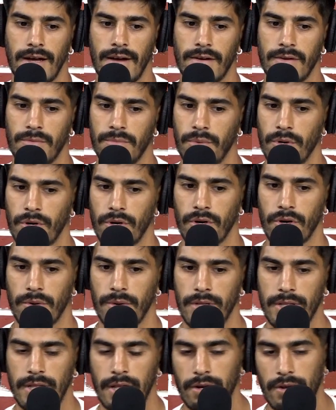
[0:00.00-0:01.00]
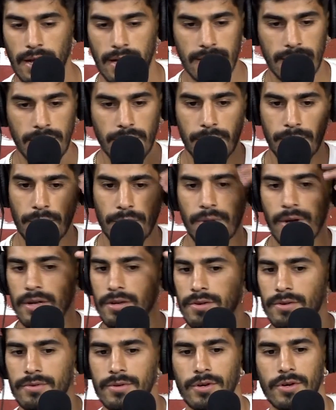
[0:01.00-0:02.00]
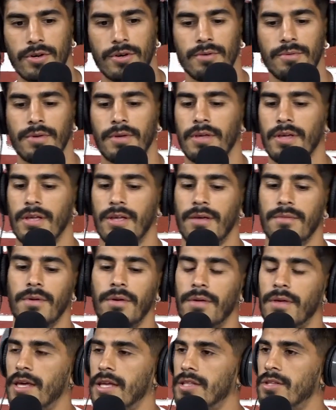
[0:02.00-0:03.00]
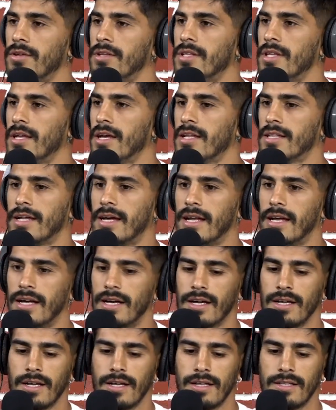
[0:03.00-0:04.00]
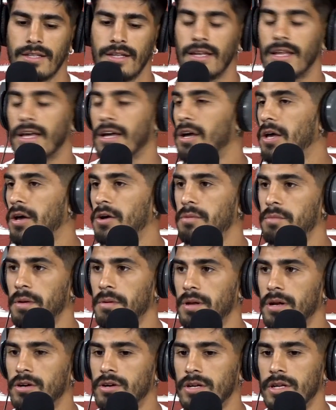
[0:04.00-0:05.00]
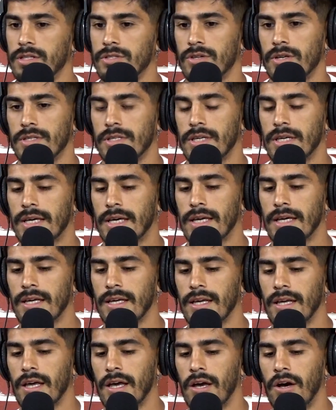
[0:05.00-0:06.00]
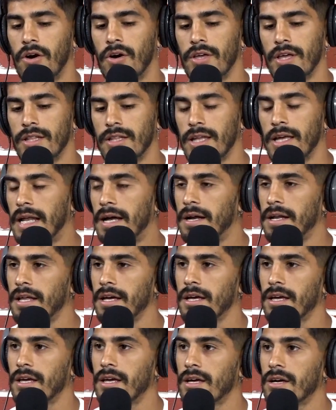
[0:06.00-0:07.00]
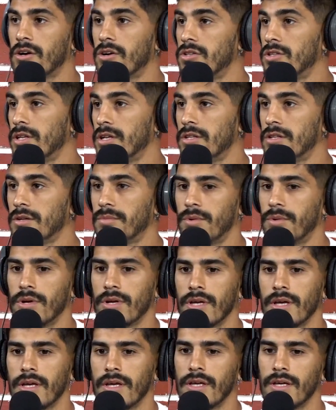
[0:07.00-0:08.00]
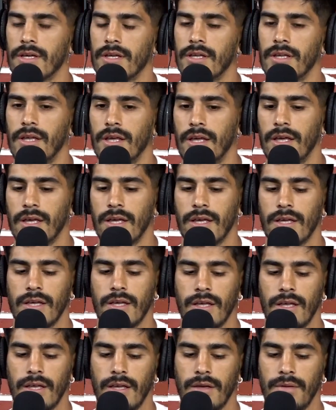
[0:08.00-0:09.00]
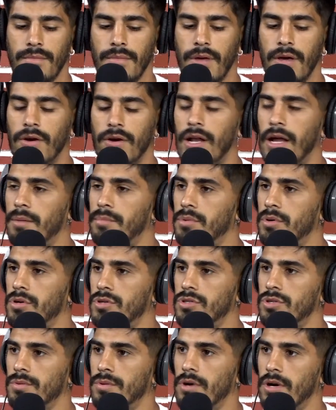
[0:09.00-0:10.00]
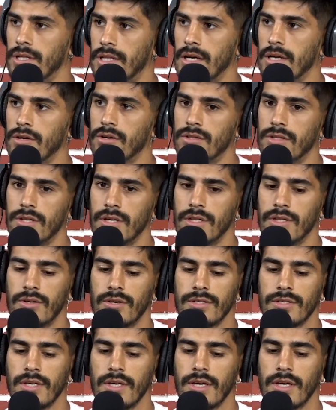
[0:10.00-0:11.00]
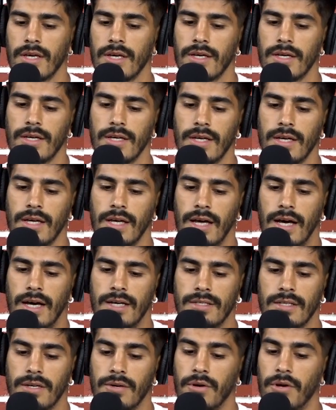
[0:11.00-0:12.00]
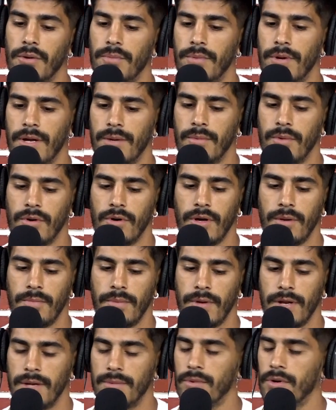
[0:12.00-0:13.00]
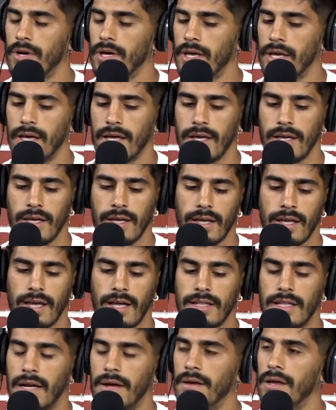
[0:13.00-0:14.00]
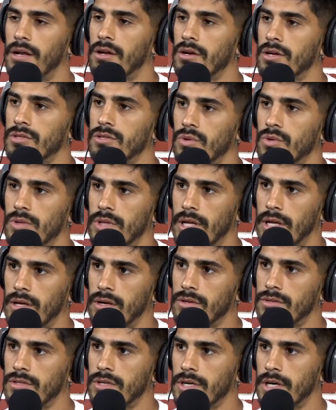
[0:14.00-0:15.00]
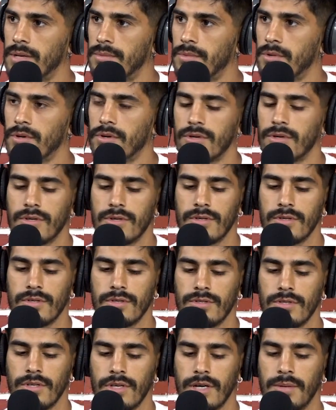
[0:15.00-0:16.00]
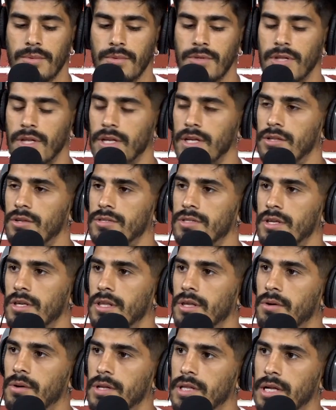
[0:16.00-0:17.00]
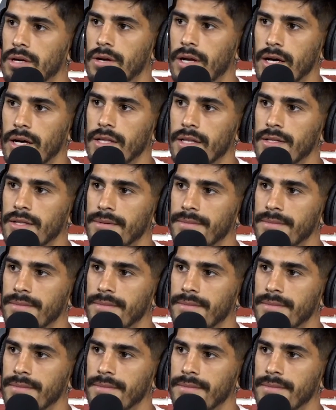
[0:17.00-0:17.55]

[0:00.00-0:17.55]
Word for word: un poco comentario negativo, pero bueno, uno vive de esto y tiene que estar a tiene que convivir con eso, así que hoy en día la verdad que contento porque eh, eh, veo el apoyo, veo que están contentos, así que, así que bueno, esperamos, esperemos que, a través de los resultados sigamos, sigamos teniendo y seguir de vuelta con la gente